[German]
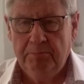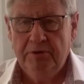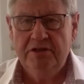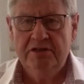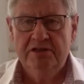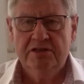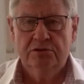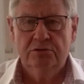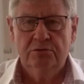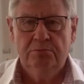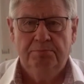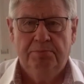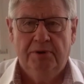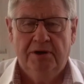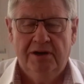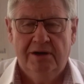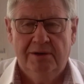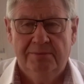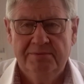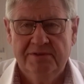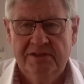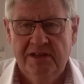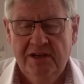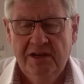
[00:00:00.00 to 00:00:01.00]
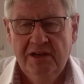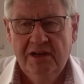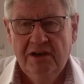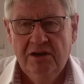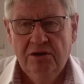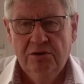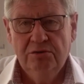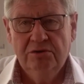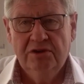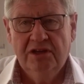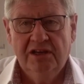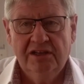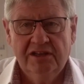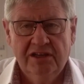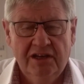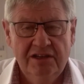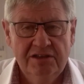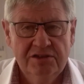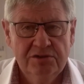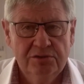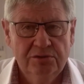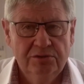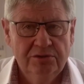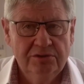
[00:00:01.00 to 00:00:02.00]
bis zum Papst und hat
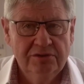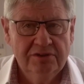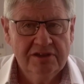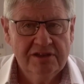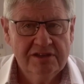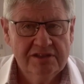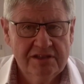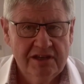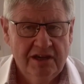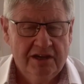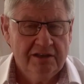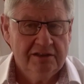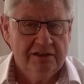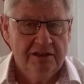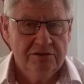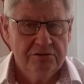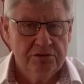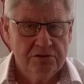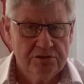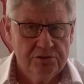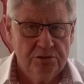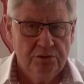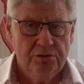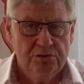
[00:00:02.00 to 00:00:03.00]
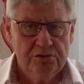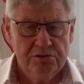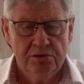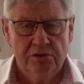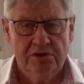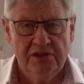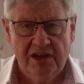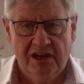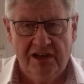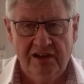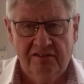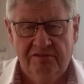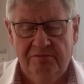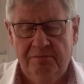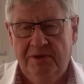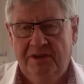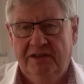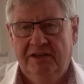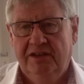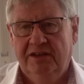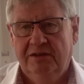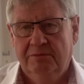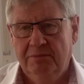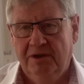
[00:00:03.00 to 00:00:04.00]
also gesagt, also so und so darf man
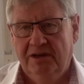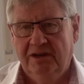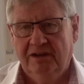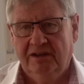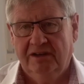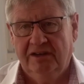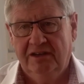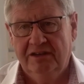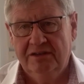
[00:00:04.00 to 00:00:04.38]
nicht machen.